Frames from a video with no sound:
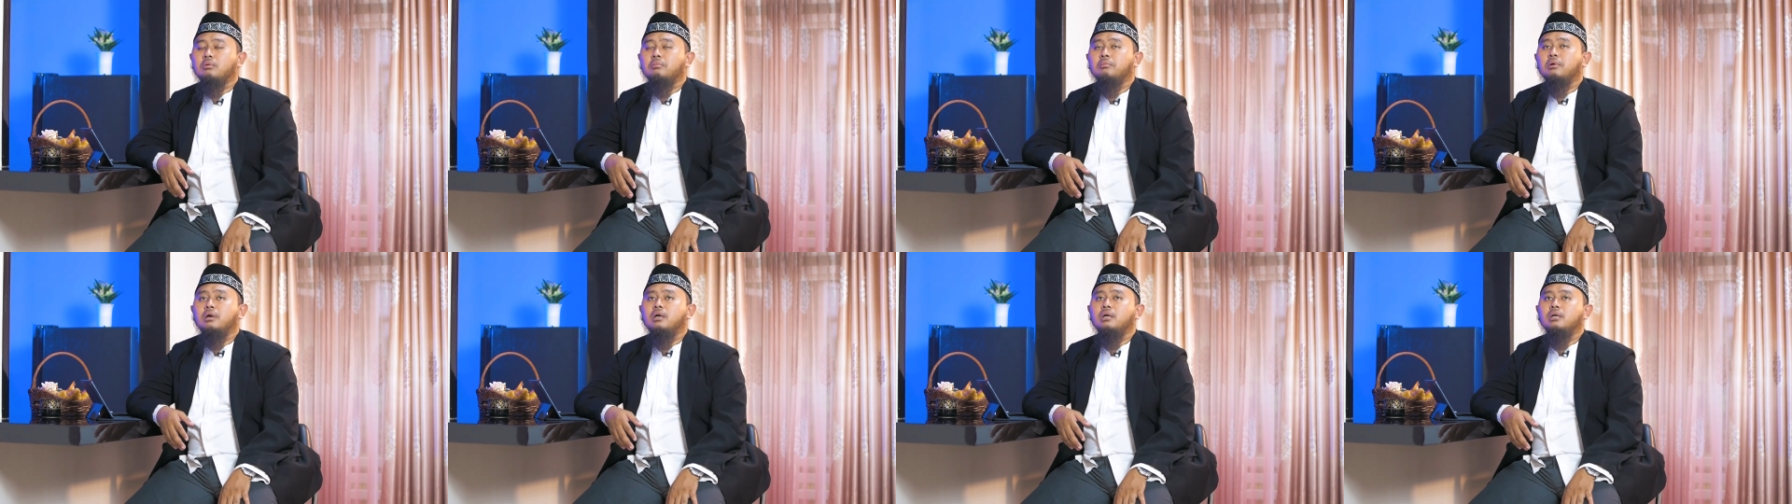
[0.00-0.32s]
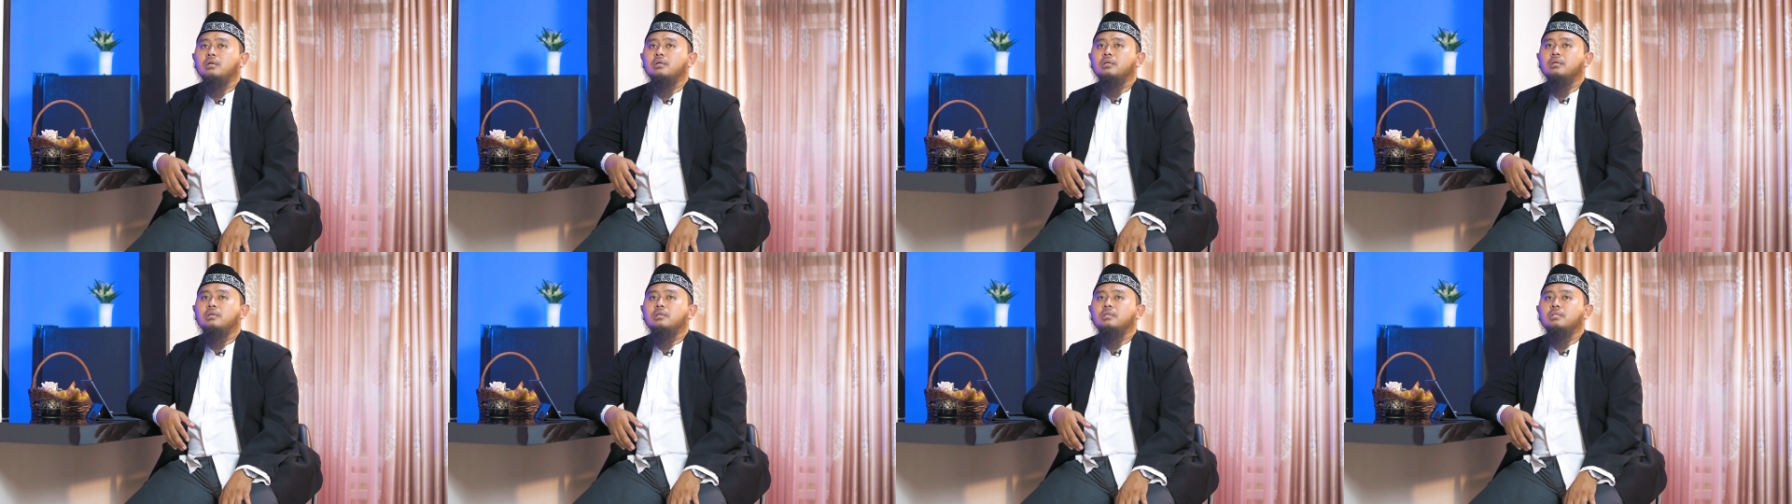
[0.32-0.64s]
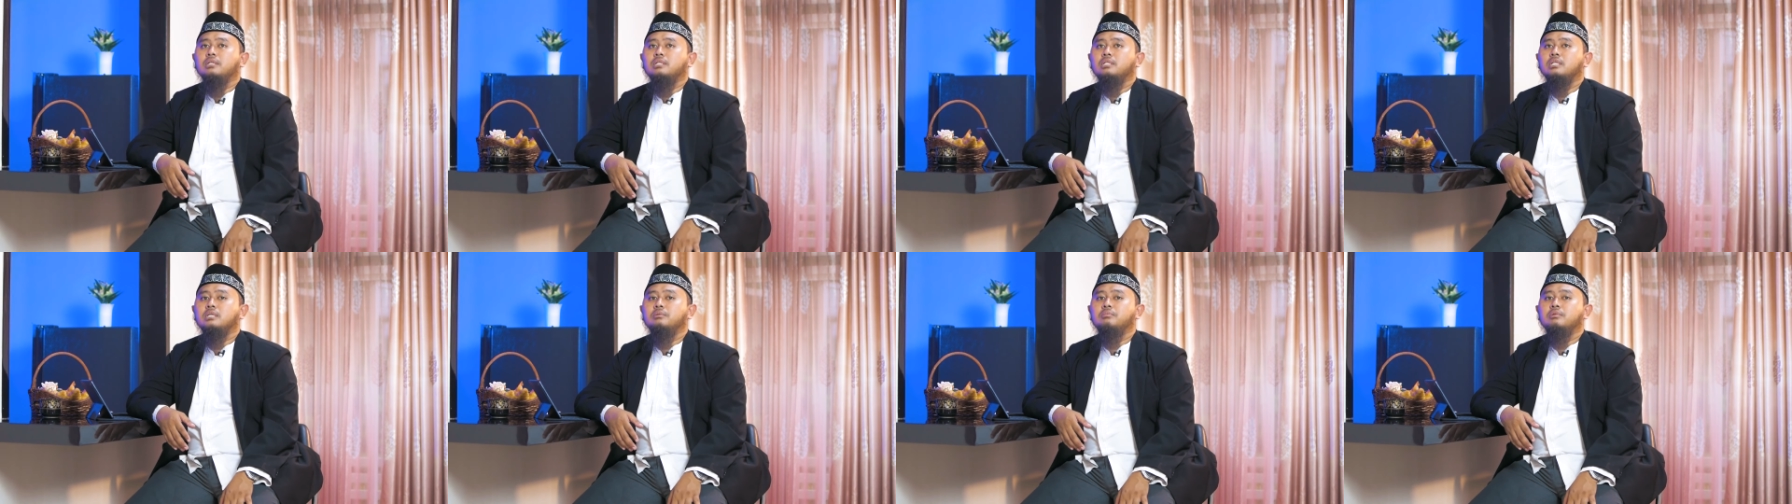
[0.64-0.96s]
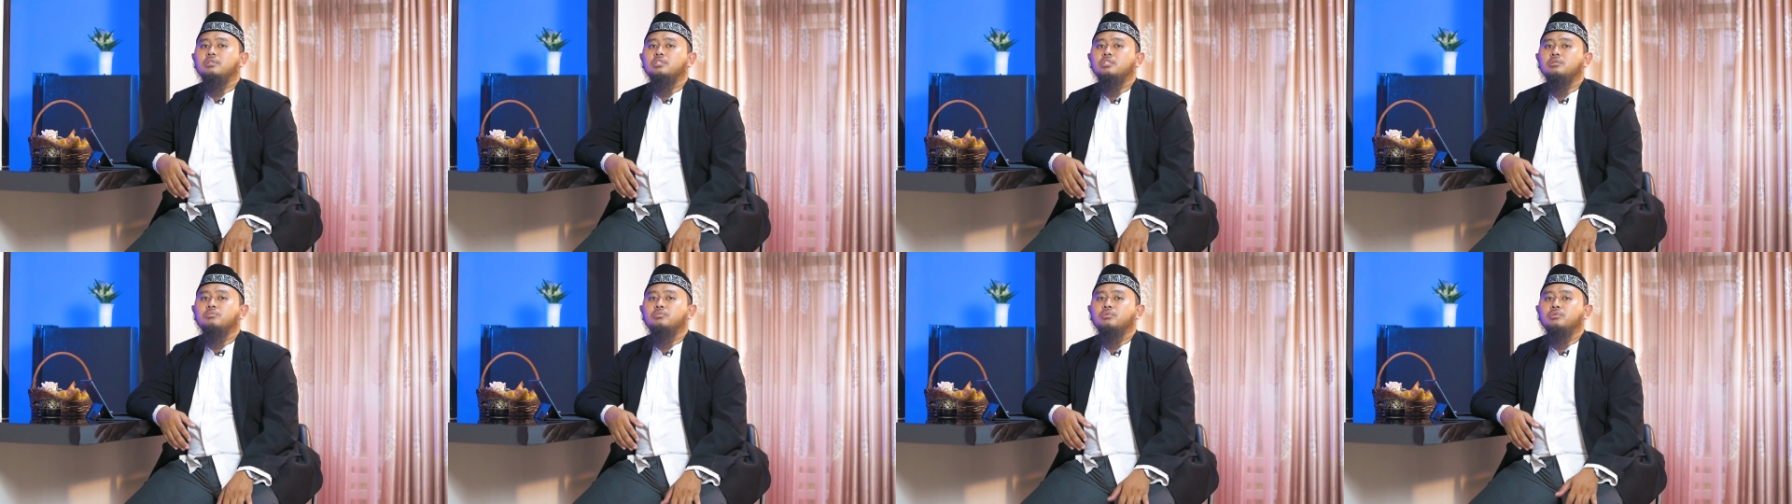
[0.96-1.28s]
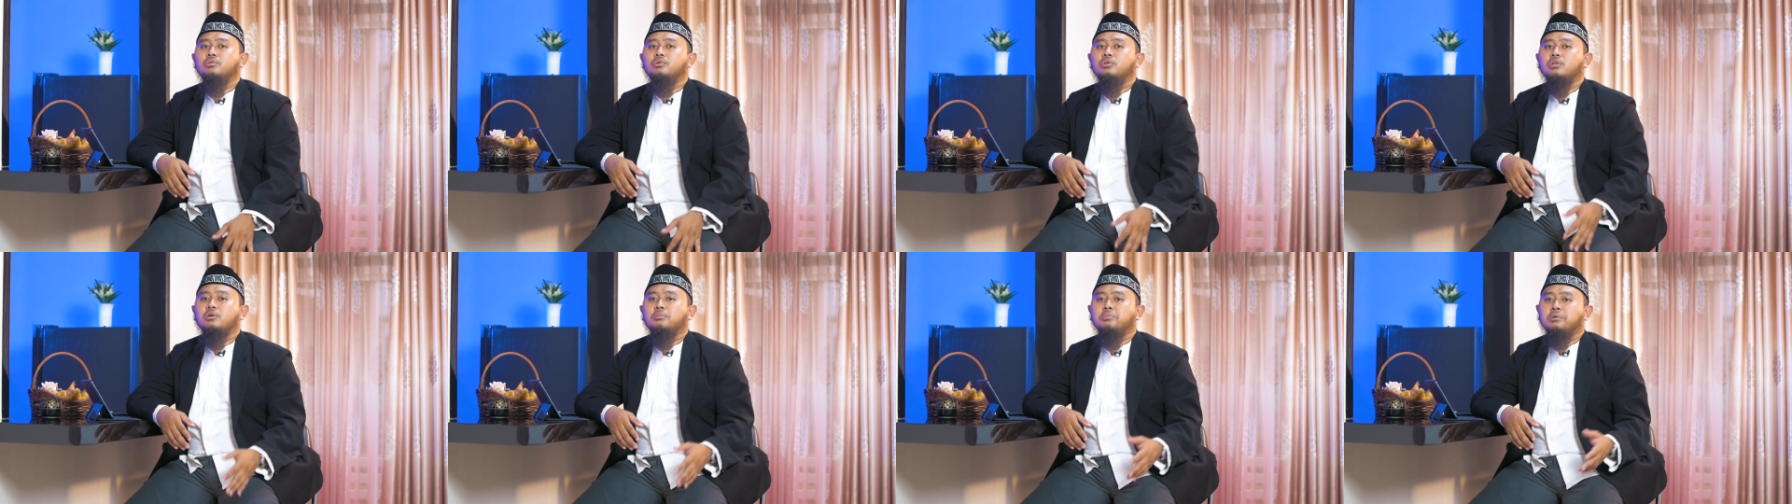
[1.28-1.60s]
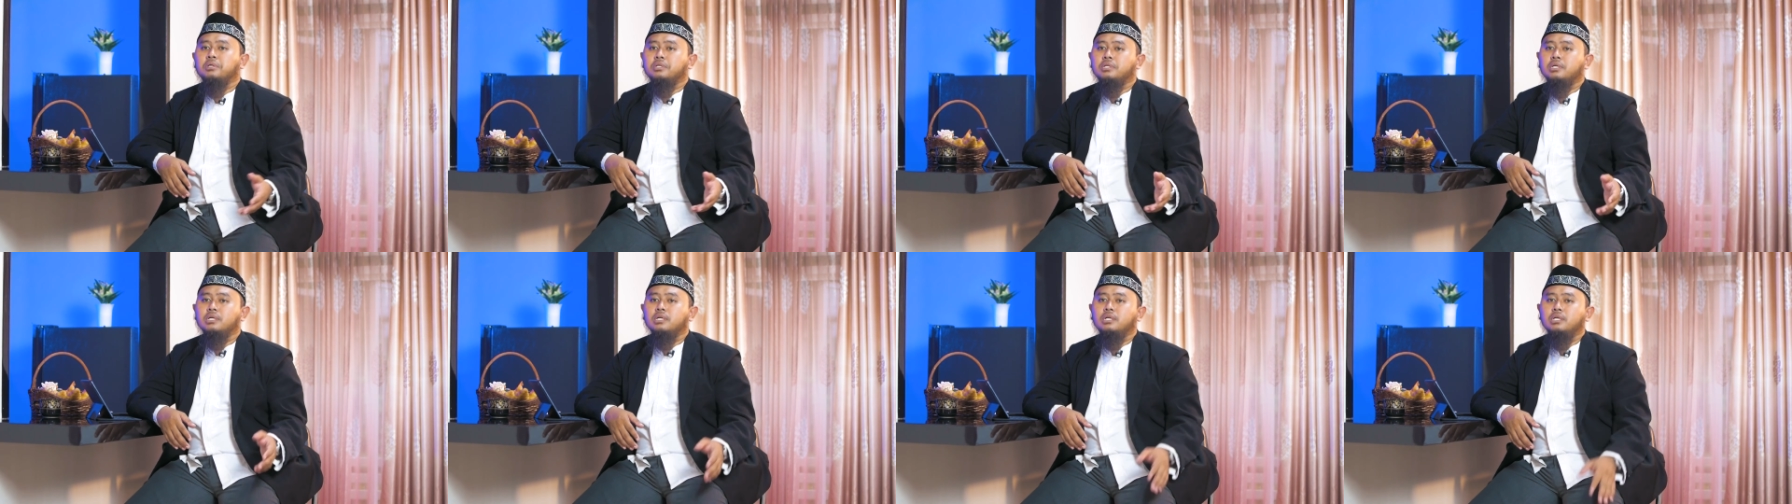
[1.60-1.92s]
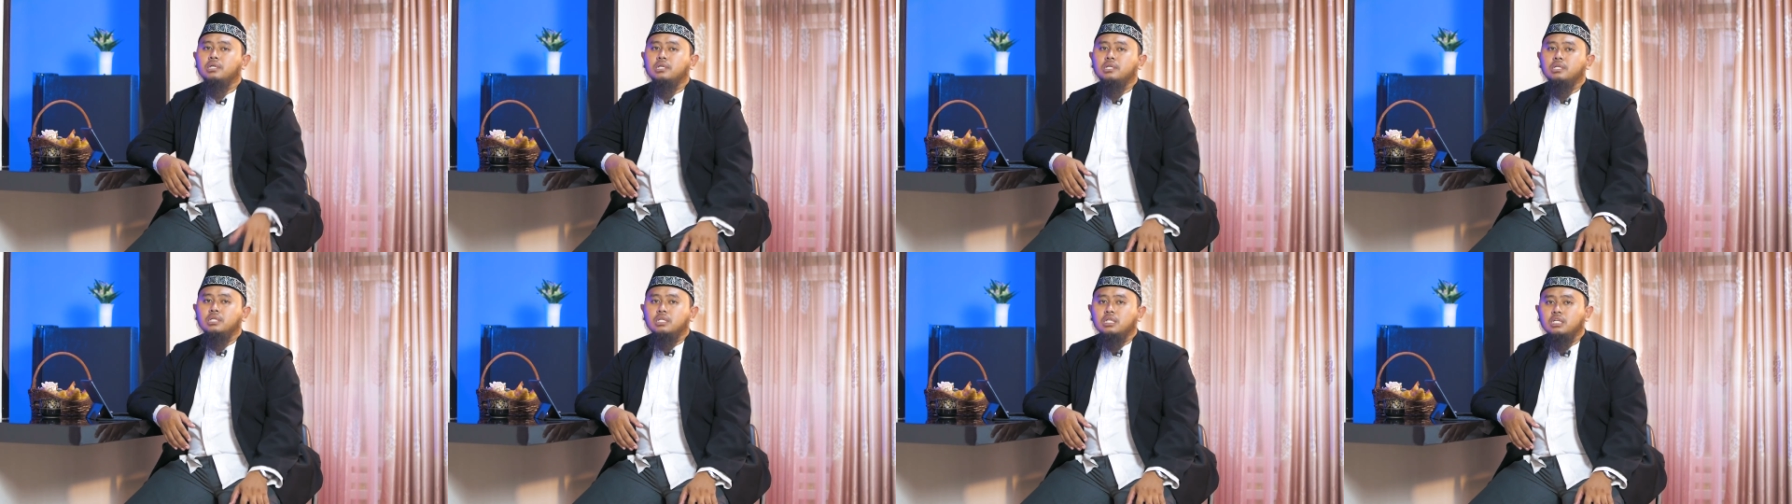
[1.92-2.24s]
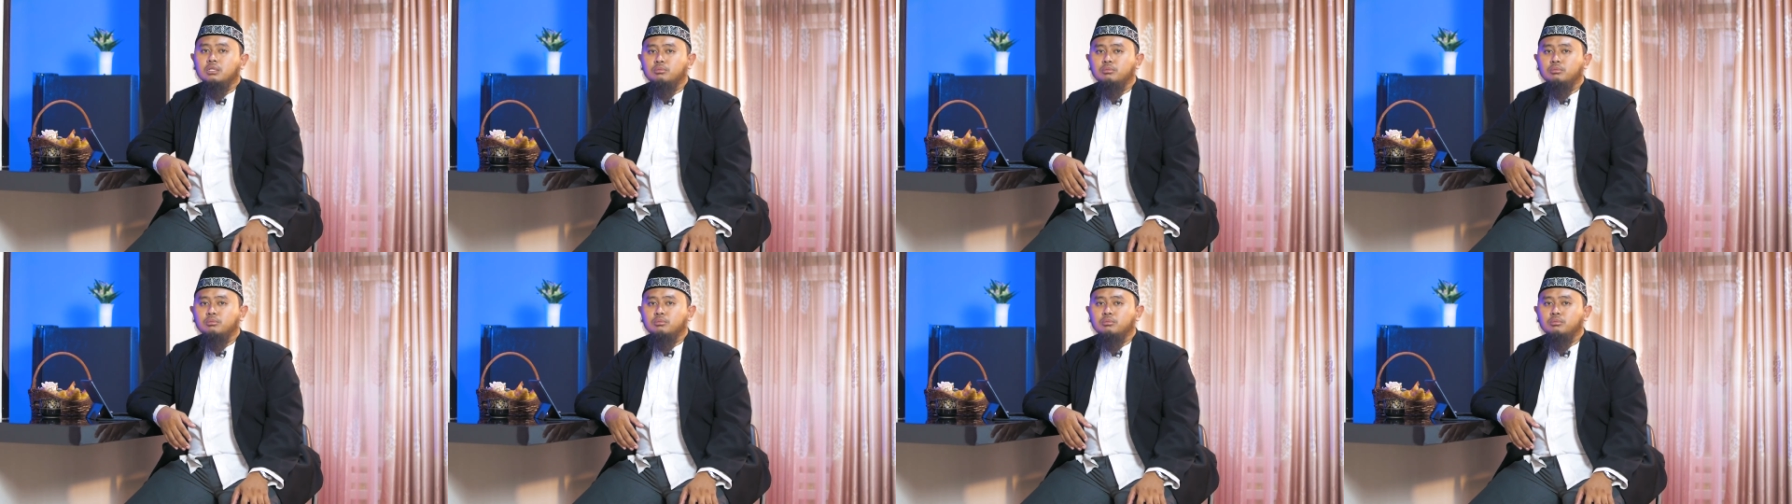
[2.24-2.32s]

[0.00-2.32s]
memang dia masih butuh kepada